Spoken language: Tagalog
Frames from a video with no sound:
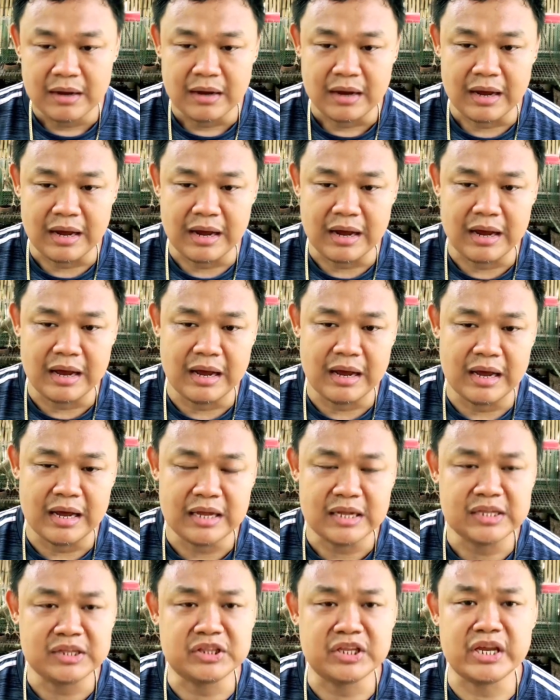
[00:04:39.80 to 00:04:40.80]

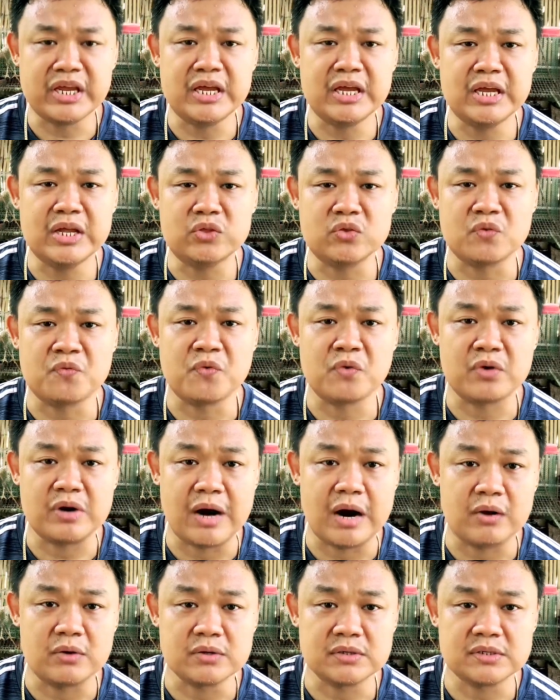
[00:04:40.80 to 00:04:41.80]
uh, ah, 3 to
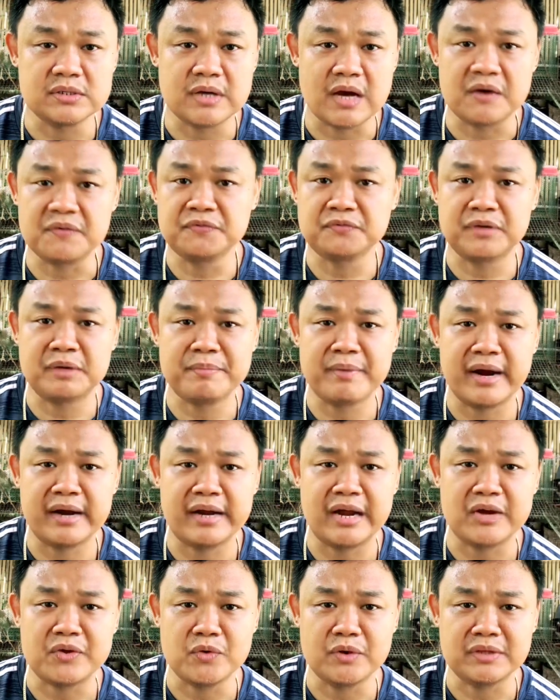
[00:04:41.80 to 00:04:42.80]
4 hours after mga
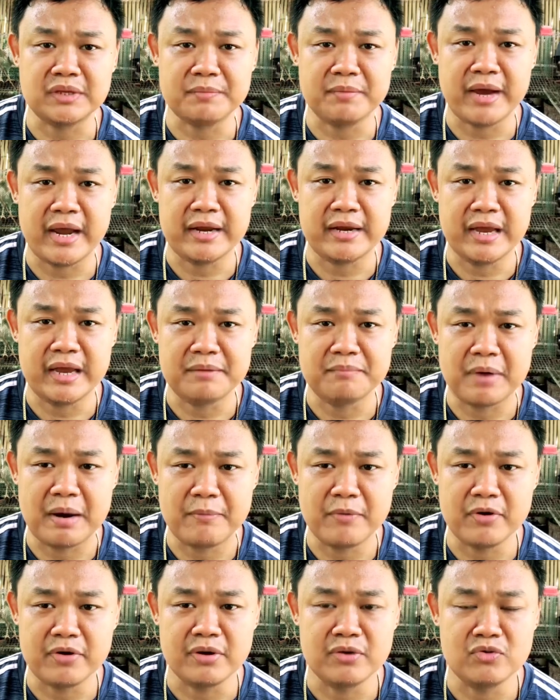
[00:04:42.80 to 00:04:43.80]
nak yung ating mga inahing
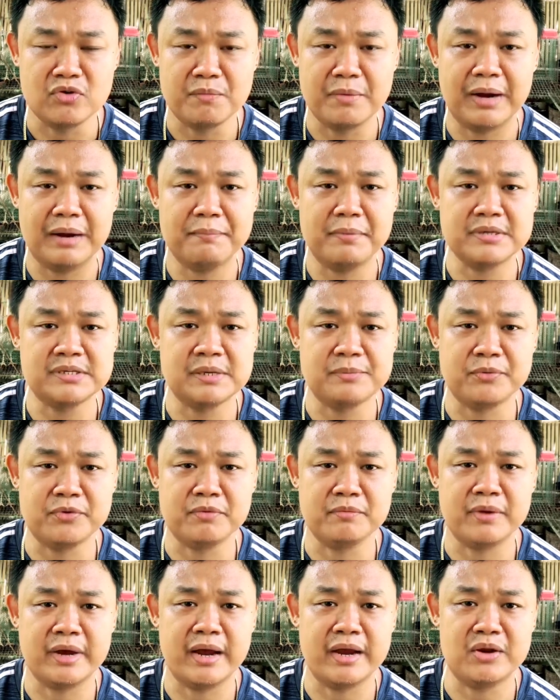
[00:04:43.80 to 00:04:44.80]
baboy. Lumalabas na po
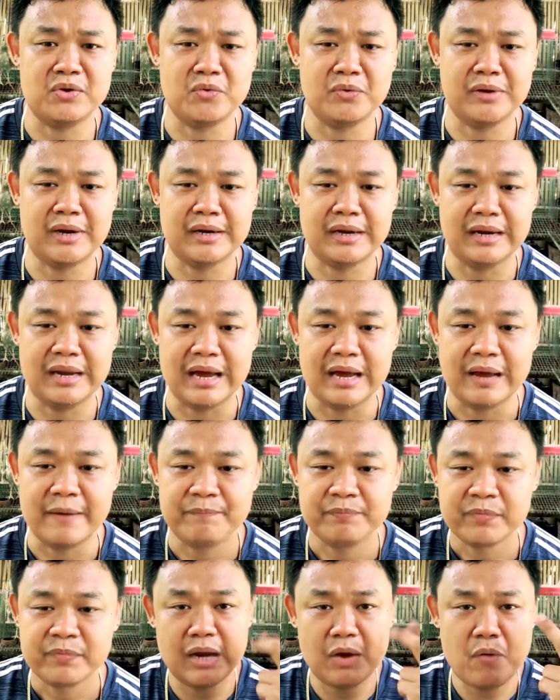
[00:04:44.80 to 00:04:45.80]
yung mga inunan nila.
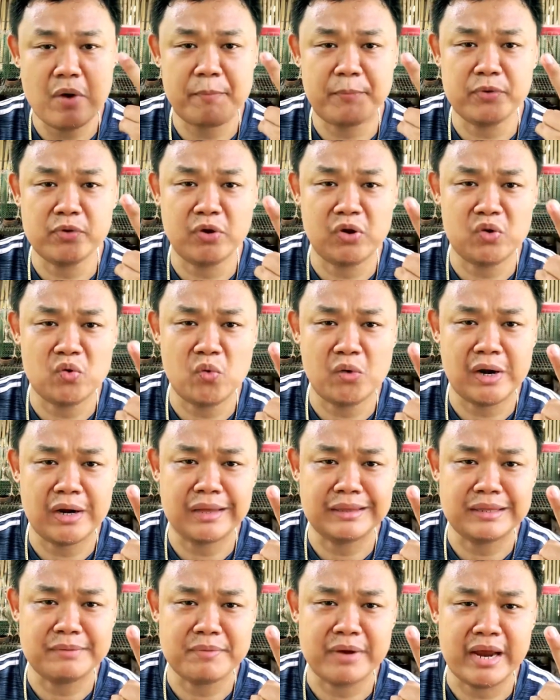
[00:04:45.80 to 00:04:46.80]
Dalawa po yung inunan
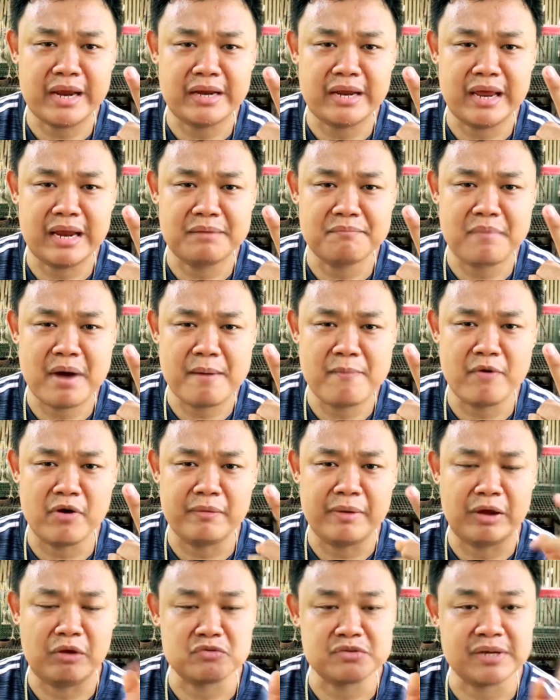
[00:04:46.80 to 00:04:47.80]
natin mga inahing
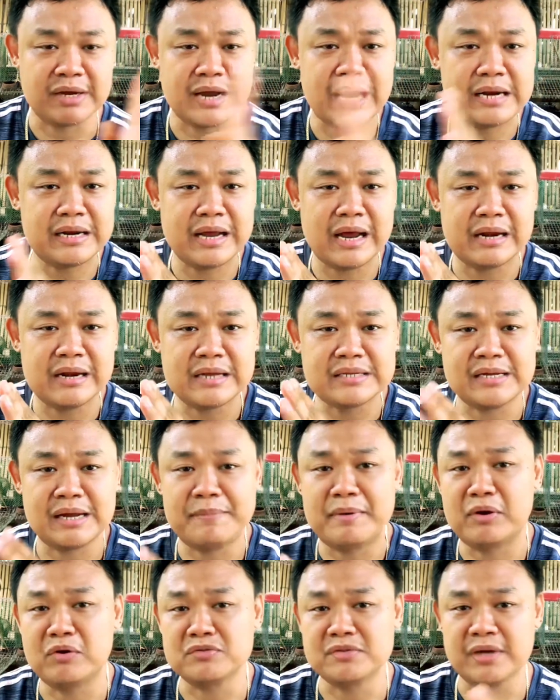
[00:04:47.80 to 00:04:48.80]
baboy. Mayroon sa kanan at saka
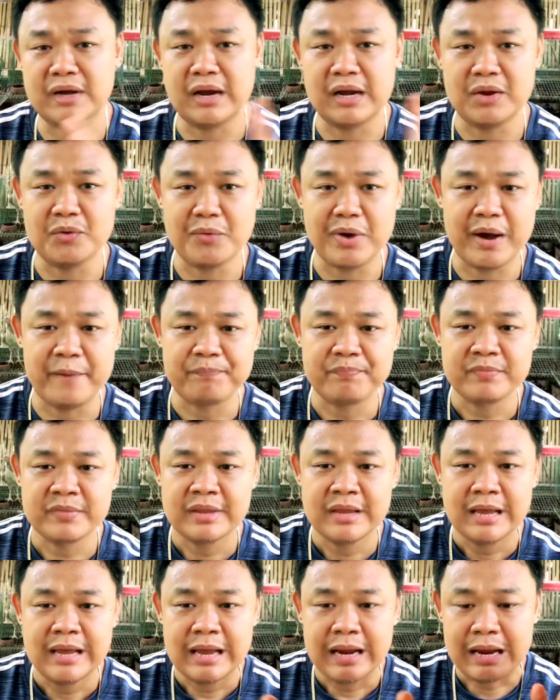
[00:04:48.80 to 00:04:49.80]
mayroon sa kaliwa.
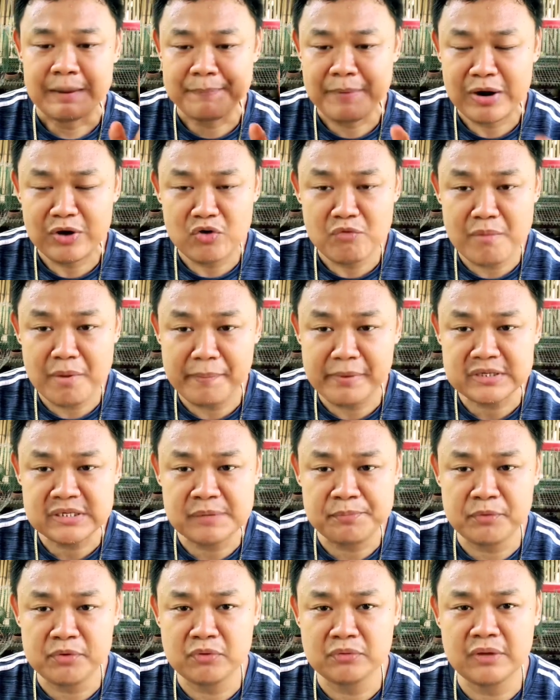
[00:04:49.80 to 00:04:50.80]
Kapag lumabas
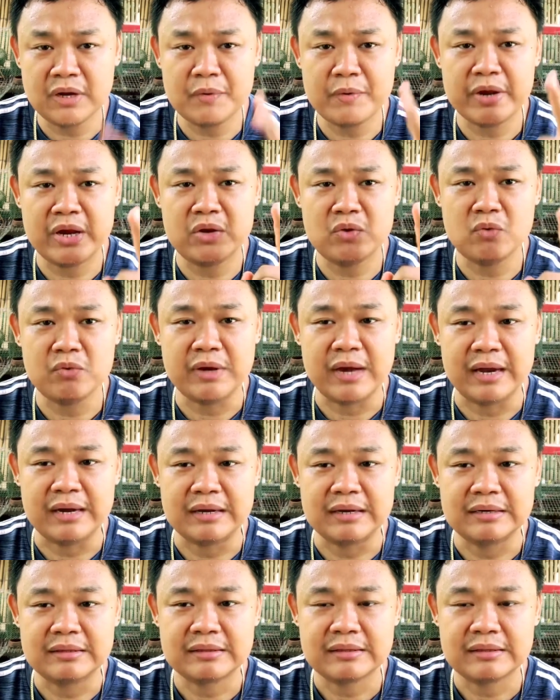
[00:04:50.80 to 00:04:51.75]
na po yung dalawang inunan,